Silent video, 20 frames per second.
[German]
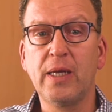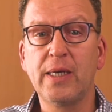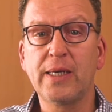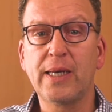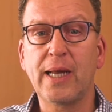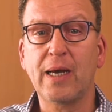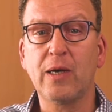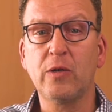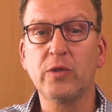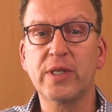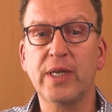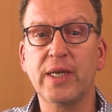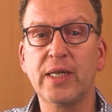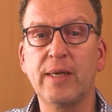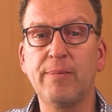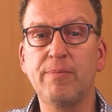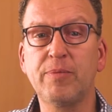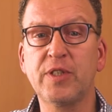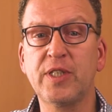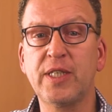Daraus
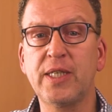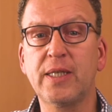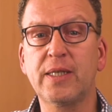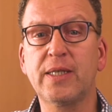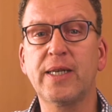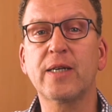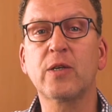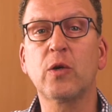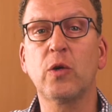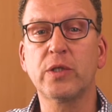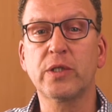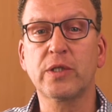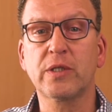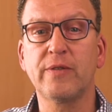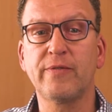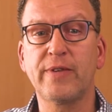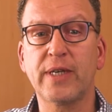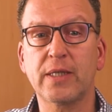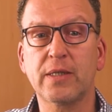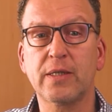ergibt sich der
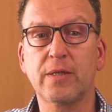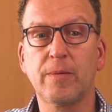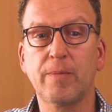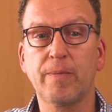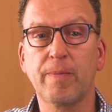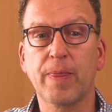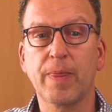Kostenwert.